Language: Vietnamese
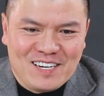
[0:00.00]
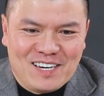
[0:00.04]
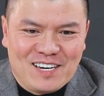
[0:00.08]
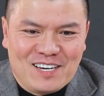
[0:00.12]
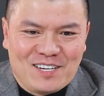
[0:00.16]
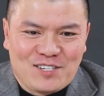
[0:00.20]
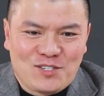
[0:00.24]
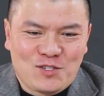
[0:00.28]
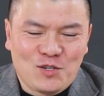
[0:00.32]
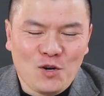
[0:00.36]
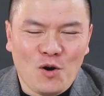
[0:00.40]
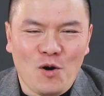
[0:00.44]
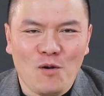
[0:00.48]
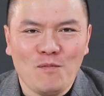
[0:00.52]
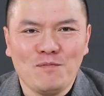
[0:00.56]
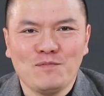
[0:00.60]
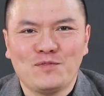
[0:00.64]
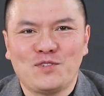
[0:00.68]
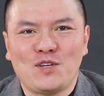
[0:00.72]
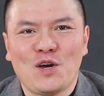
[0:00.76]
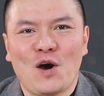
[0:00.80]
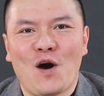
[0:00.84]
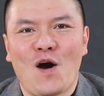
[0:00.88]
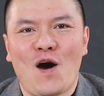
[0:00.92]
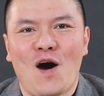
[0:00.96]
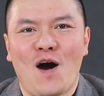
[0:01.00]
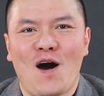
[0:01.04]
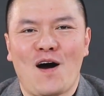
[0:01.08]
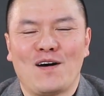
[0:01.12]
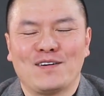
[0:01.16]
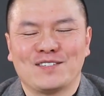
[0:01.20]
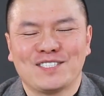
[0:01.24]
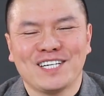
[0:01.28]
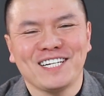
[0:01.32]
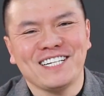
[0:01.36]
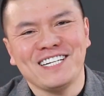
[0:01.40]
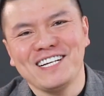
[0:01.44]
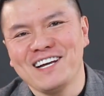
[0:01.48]
ờ, xôm trò
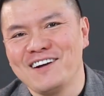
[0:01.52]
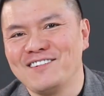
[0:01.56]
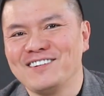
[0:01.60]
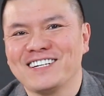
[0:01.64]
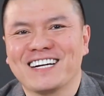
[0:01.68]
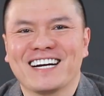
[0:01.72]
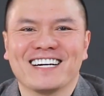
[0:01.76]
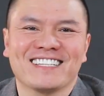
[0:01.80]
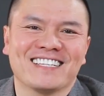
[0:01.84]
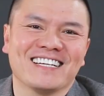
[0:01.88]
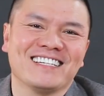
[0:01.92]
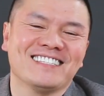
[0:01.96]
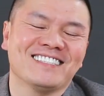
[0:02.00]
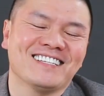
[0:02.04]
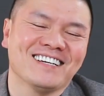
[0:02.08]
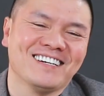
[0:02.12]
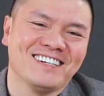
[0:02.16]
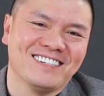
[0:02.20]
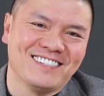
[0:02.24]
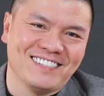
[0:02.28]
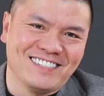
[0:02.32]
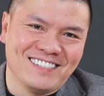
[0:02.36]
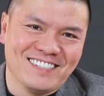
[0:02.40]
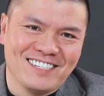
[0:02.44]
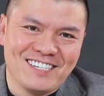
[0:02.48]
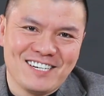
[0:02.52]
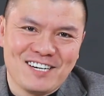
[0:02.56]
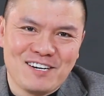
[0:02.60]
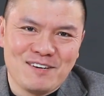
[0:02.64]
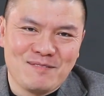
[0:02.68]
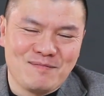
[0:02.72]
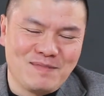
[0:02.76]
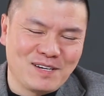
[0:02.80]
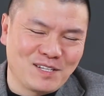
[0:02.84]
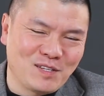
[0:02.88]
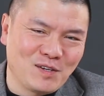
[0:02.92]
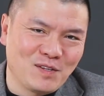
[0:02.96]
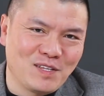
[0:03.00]
Rất nhiều những cái tính từ
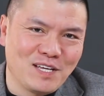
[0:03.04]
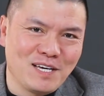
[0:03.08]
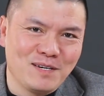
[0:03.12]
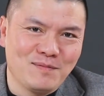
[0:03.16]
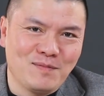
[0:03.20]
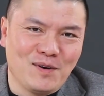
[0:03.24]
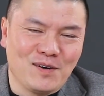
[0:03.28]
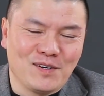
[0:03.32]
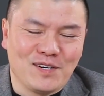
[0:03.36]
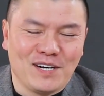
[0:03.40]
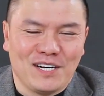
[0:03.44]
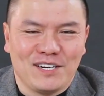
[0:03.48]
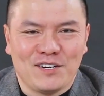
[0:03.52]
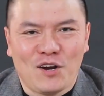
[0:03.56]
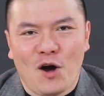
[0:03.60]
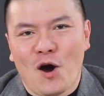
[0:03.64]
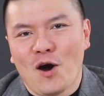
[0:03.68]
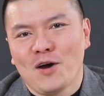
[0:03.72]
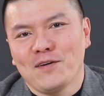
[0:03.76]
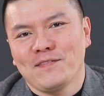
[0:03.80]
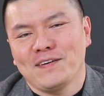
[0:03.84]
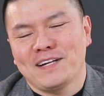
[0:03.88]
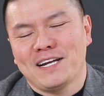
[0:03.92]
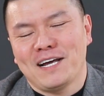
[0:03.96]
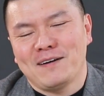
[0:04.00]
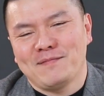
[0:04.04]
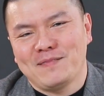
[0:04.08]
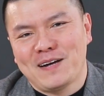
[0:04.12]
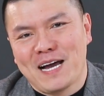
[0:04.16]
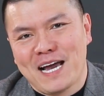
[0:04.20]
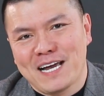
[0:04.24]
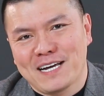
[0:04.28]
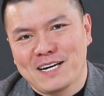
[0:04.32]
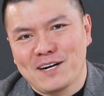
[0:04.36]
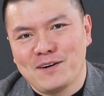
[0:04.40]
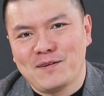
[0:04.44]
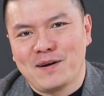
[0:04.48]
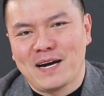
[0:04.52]
mà tôi thấy mọi người nói về năm
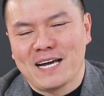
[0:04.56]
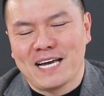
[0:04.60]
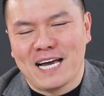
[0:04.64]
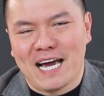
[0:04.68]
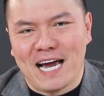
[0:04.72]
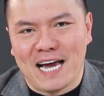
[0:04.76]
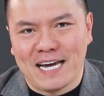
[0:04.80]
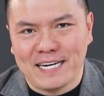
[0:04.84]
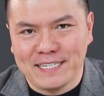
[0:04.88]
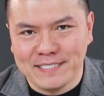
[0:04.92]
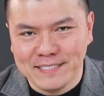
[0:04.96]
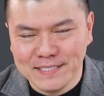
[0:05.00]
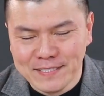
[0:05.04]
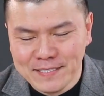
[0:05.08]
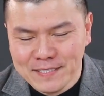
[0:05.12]
2022